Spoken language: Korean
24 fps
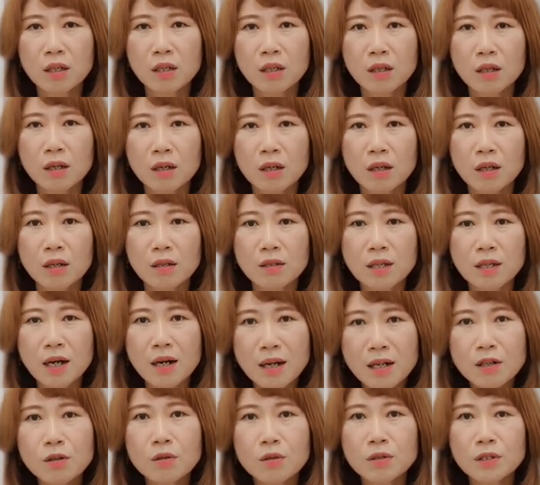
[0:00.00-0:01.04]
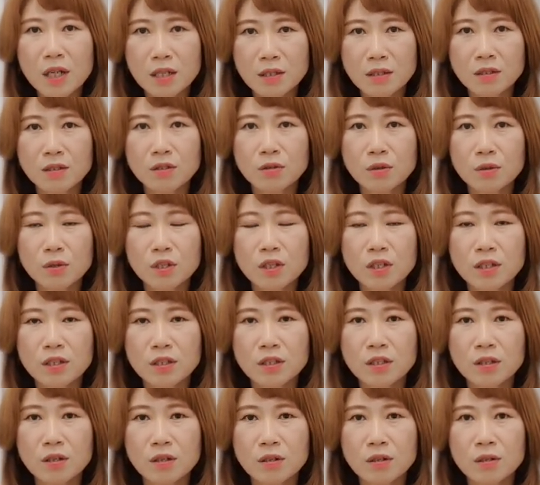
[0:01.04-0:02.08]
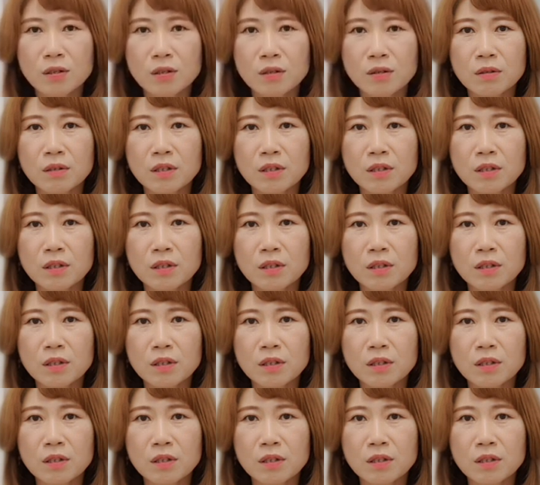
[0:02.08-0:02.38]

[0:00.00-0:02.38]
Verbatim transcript: 아, 상한 걸 산 적이 있어요.